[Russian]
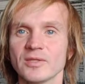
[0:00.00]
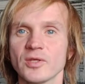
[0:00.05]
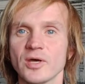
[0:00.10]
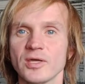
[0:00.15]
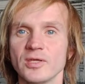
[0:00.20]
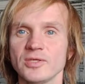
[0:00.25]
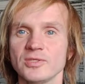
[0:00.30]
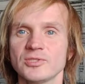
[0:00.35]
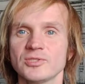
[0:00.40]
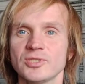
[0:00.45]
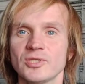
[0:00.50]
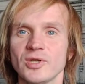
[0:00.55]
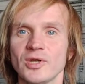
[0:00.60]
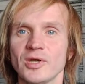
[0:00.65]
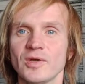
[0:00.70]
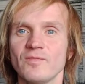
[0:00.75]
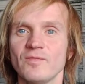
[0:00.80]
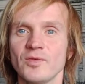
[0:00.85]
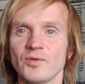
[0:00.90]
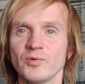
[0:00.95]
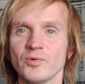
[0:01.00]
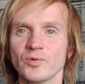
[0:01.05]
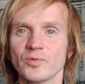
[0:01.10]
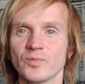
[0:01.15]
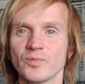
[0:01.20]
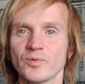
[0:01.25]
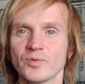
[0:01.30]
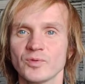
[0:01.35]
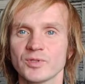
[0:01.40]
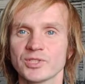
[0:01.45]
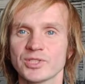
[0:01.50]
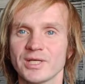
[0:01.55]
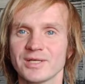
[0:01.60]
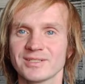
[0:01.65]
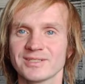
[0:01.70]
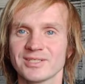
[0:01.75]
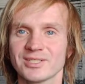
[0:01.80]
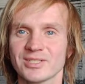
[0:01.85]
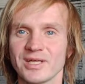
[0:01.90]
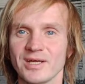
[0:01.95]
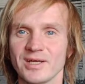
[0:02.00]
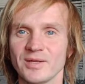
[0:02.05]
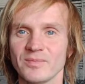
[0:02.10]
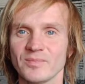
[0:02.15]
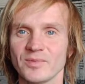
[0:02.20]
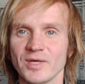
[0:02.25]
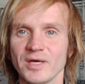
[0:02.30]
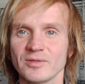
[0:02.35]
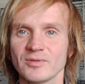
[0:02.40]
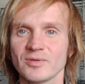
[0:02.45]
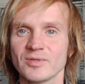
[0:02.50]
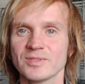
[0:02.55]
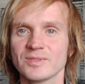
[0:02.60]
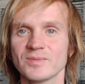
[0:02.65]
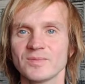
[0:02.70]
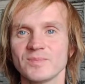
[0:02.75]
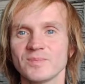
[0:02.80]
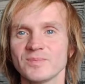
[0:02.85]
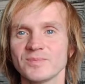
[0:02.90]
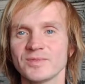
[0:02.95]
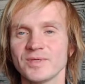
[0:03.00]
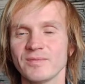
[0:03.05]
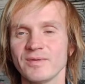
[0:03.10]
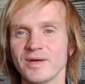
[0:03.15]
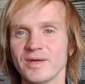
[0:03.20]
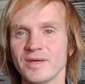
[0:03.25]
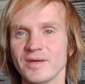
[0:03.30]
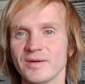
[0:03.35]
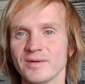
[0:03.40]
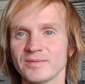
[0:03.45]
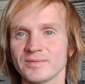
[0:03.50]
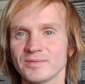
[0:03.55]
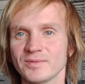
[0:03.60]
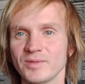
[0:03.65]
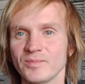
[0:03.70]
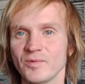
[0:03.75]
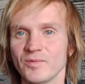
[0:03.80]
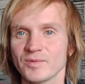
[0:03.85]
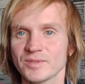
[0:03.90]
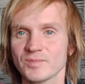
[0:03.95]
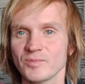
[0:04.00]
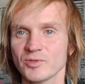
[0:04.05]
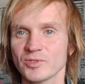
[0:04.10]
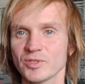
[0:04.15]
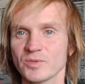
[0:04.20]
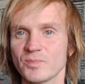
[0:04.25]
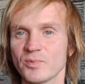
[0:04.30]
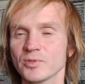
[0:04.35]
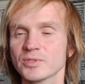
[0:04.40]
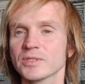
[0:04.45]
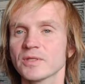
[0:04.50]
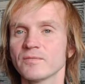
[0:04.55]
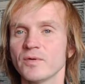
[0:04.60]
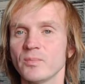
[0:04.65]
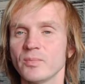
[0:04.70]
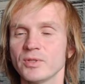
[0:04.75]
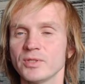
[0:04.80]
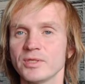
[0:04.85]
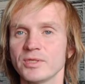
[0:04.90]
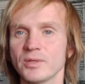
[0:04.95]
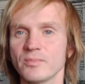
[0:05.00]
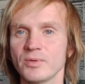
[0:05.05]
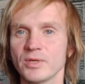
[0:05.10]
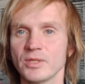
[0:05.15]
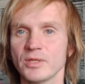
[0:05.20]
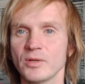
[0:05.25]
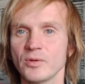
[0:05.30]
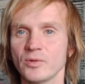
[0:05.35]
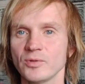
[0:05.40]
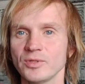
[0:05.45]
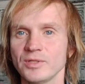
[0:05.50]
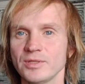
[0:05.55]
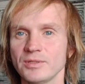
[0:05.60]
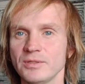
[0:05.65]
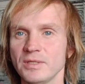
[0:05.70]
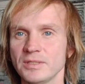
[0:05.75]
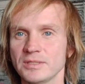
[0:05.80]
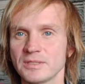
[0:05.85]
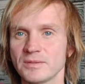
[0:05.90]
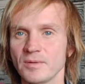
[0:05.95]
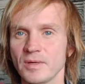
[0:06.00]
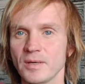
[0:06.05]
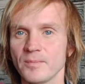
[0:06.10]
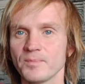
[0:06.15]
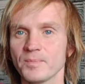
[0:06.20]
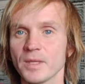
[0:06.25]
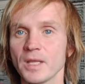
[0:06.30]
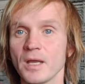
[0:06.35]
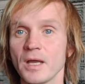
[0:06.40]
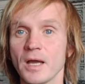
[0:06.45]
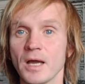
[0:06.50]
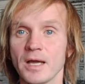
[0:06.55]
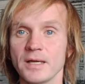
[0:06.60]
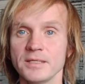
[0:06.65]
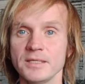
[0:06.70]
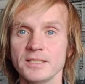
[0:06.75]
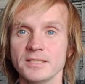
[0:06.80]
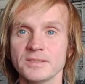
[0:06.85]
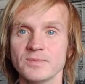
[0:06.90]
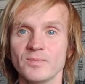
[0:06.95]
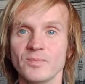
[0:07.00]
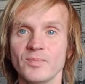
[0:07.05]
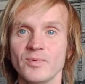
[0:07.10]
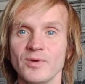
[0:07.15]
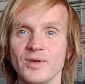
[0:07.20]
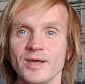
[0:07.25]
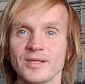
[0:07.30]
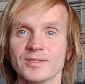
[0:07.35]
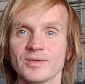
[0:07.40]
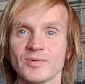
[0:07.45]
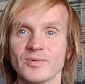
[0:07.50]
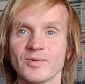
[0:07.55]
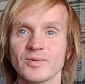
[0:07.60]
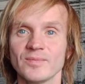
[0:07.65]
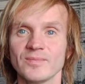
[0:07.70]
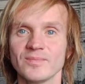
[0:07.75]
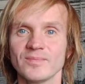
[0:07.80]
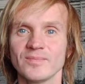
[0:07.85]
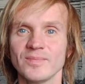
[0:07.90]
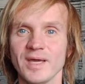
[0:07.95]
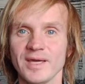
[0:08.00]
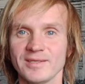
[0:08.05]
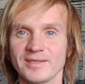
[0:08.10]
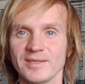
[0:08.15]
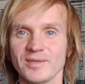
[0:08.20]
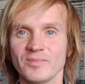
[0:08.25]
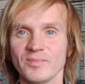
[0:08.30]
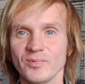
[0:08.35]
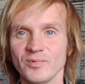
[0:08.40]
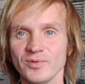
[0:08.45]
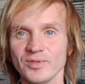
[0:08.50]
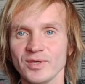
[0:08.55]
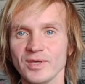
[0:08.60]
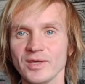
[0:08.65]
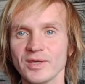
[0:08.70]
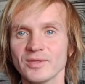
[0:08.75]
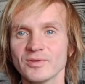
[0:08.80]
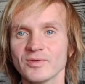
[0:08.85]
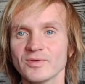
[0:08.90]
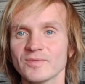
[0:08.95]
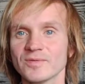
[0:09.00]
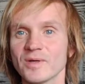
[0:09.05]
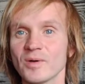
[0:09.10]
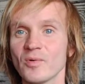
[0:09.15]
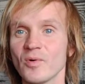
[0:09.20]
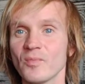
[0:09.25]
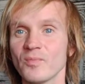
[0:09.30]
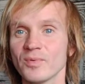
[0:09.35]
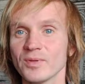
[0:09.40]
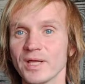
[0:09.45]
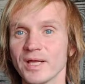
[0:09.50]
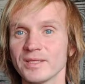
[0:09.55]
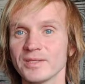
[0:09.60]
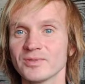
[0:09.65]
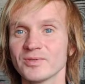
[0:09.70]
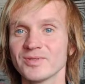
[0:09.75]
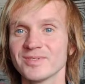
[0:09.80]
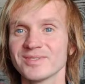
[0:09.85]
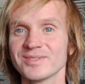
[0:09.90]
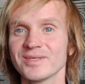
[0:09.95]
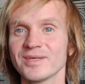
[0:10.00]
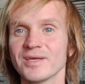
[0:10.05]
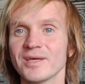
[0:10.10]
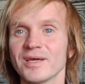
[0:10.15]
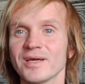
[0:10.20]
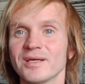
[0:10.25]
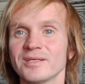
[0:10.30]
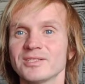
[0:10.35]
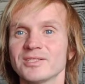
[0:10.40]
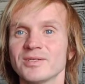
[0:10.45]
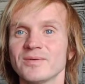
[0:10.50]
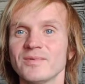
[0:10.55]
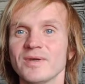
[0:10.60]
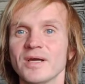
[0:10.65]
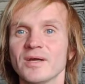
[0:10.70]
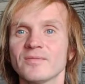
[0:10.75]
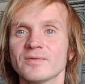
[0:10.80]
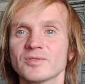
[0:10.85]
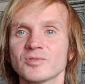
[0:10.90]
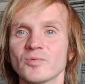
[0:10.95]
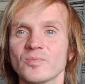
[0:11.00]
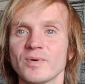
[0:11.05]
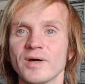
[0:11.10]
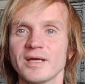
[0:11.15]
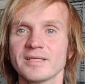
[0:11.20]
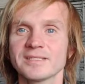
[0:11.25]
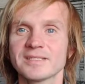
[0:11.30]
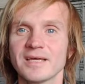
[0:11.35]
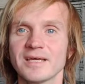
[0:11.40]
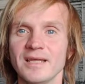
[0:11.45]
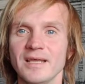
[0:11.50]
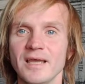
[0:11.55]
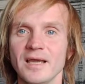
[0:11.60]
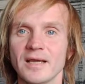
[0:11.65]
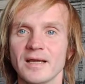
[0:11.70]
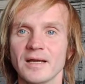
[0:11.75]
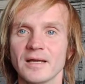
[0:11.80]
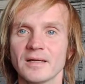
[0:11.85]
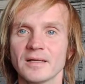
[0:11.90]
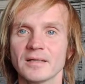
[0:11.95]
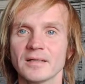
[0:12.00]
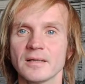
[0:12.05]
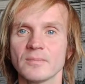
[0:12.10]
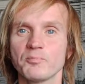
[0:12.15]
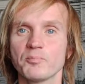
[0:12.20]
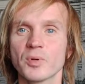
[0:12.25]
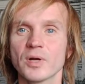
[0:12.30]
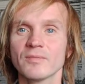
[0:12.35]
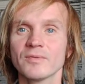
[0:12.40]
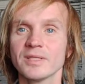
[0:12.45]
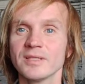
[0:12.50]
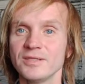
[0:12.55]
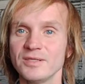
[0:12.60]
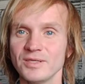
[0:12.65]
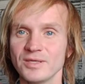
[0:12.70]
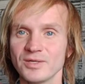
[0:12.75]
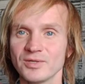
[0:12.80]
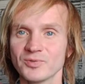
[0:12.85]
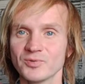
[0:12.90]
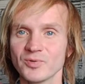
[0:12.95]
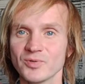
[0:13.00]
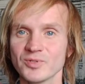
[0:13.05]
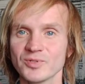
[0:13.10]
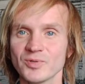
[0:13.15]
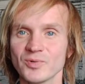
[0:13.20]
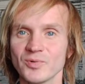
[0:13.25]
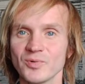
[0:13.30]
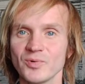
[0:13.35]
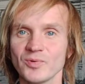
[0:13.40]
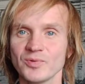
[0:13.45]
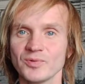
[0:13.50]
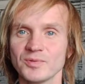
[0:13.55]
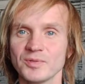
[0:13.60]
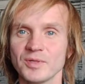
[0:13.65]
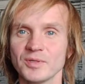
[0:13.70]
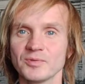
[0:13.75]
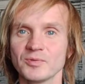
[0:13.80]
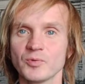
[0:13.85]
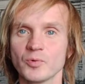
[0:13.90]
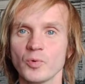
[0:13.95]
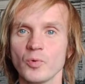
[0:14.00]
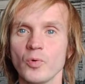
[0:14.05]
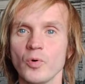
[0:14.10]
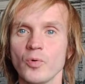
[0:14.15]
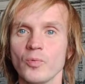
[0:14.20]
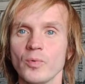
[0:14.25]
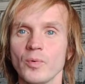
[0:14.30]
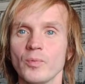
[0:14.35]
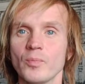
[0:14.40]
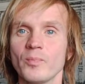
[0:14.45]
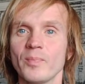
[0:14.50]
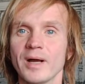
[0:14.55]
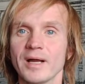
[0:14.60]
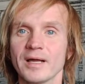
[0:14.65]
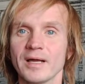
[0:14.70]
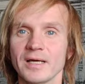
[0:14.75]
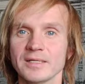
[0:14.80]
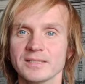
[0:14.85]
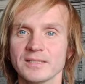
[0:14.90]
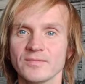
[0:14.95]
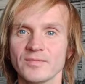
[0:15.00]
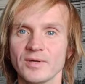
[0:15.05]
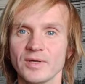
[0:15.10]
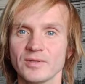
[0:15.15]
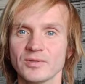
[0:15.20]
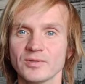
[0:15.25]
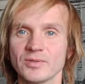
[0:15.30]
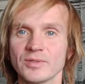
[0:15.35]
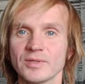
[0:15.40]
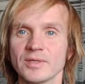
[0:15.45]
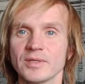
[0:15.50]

да, и человек ведет вот шаг за шагом, да, то есть давая ему возможность просто выполнить определенные действия. А есть более такой мягкий путь, то есть в каком плане? То есть человек выступает скорее как проводник, то есть он другому показывает,